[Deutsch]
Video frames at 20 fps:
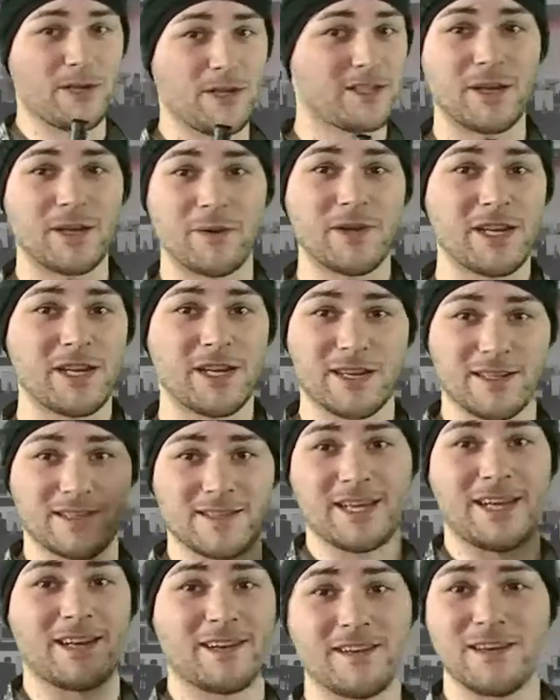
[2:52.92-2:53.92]
nicht damit ihr
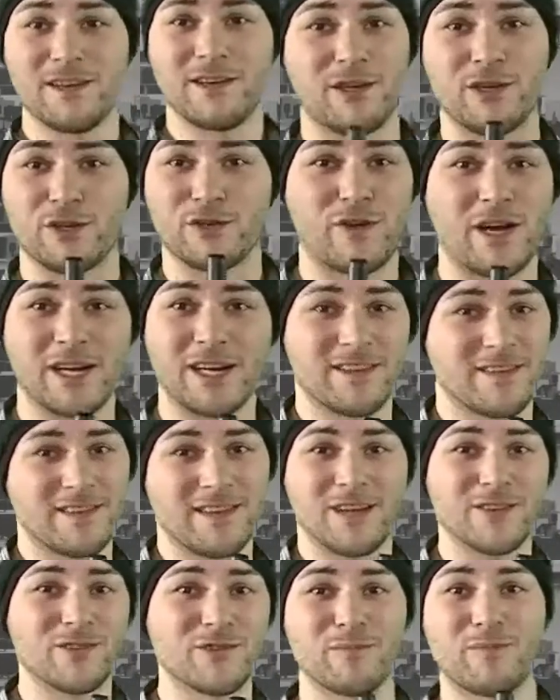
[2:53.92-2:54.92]
jetzt denkt, ich fange jetzt
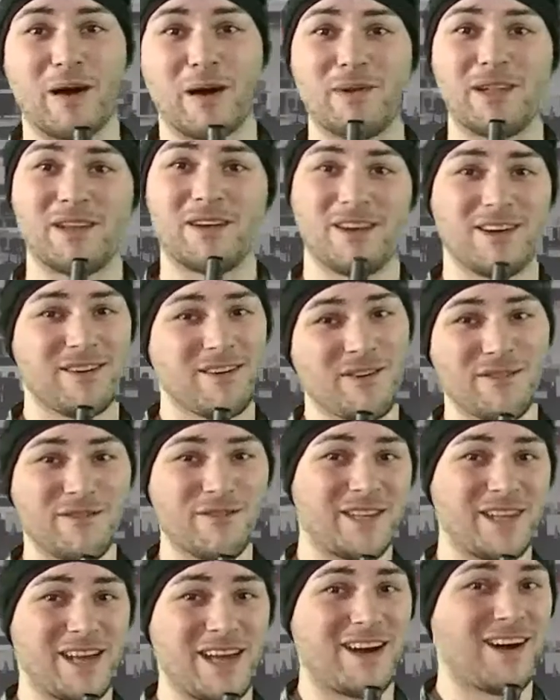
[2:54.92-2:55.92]
hier an zu babbele.
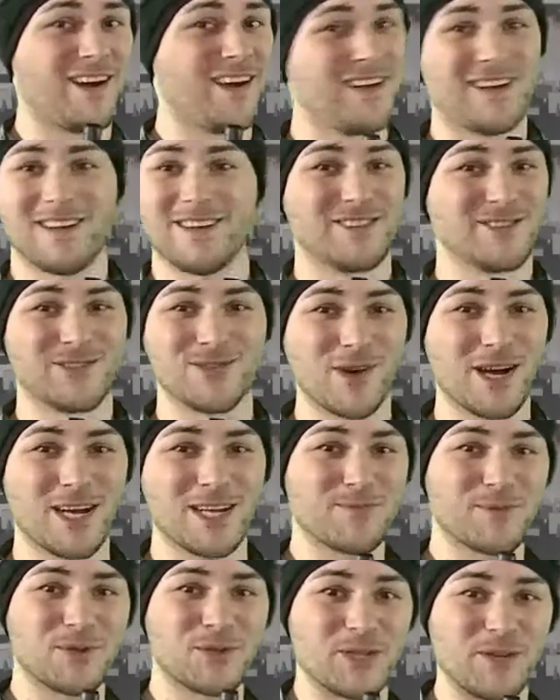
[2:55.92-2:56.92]
Wie der. So
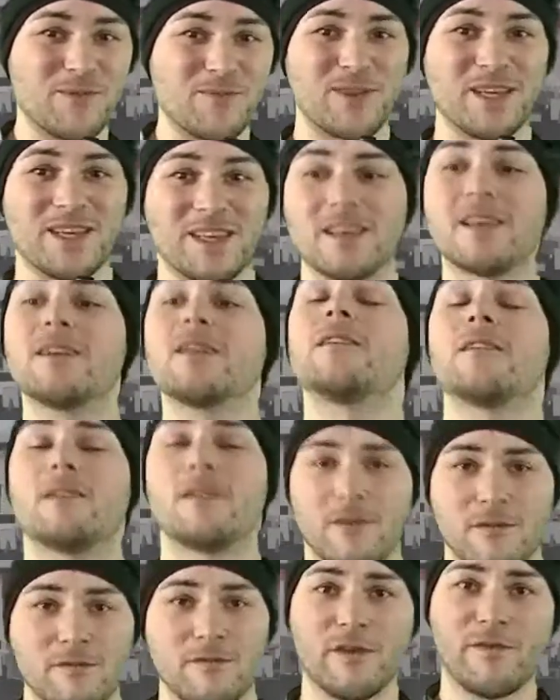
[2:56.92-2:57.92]
ganz bestimmt nicht.
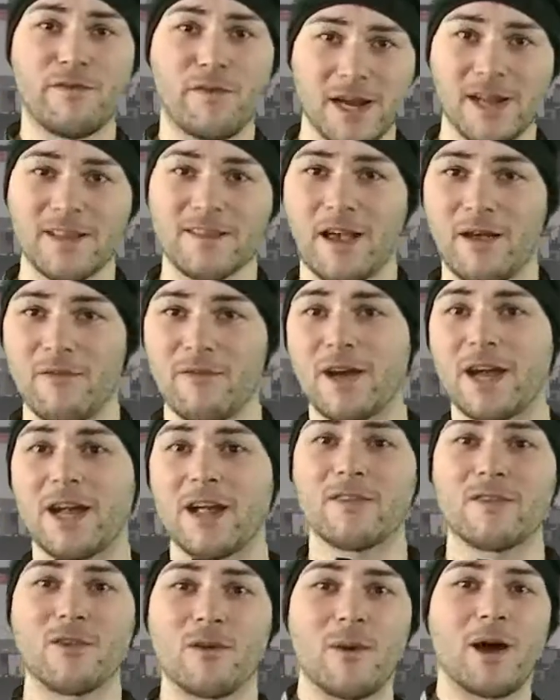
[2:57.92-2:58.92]
Wir fangen jetzt einfach
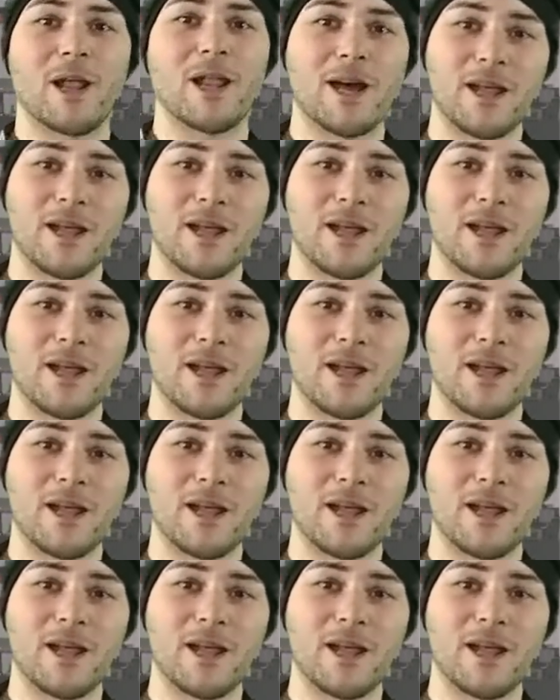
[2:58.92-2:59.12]
ganz normal